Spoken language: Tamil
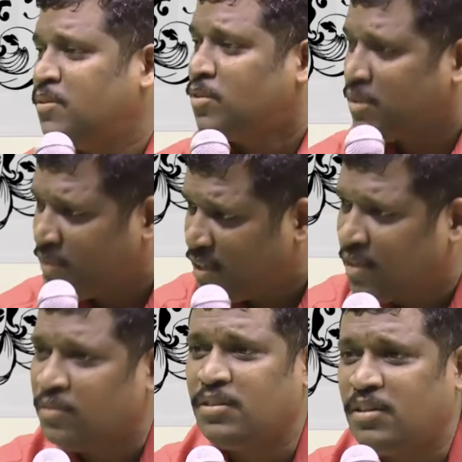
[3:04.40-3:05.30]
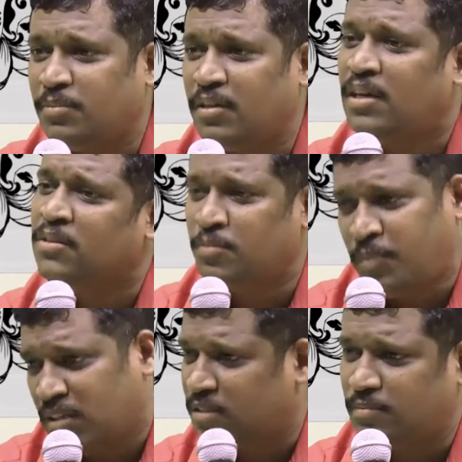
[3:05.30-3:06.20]
வந்து உடம்புக்கு ஆரோக்கியம் இல்லாத ஒரு
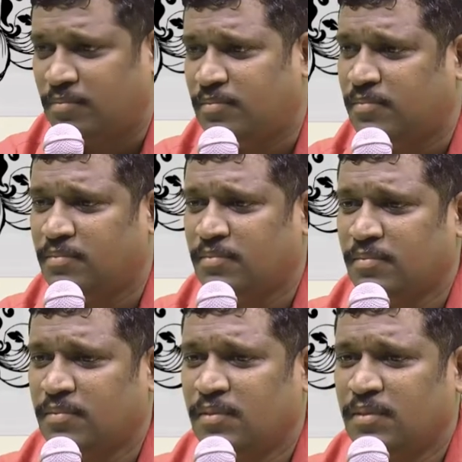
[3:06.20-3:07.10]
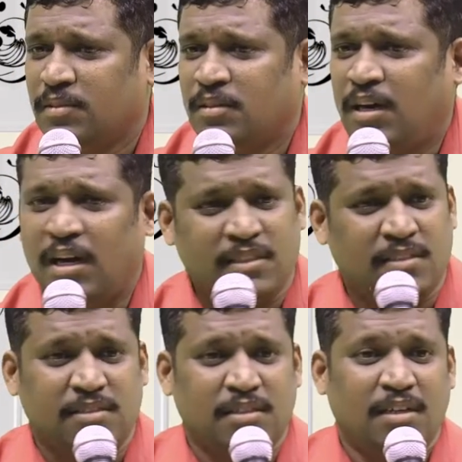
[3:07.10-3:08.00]
பழக்கம்
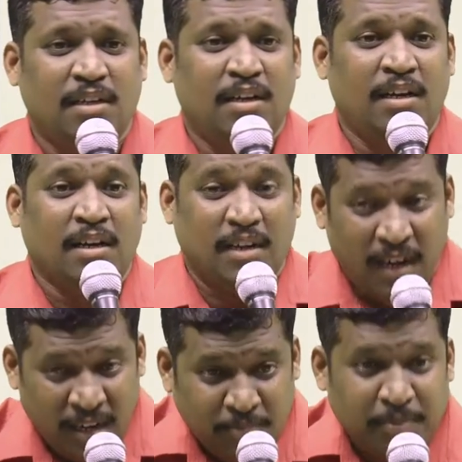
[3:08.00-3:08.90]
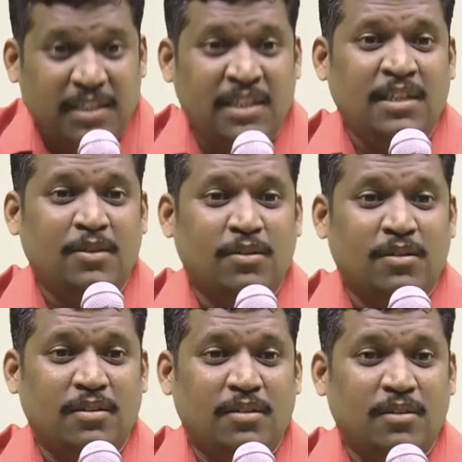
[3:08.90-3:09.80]
அடுத்தது காலை பின்னி
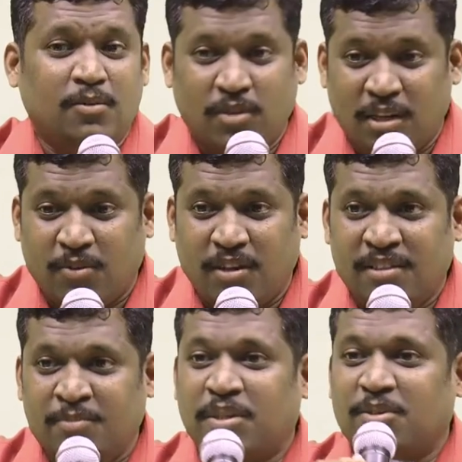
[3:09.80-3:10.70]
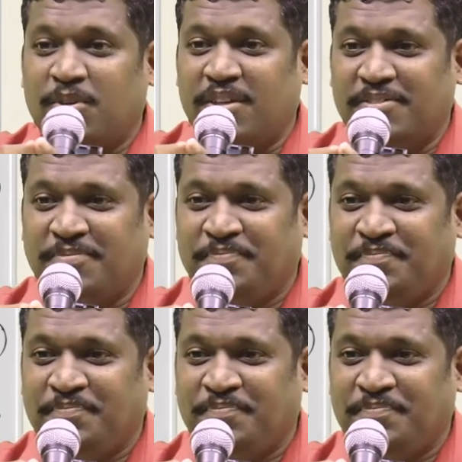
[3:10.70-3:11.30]
உட்காரக்கூடாது படுக்கக்கூடாது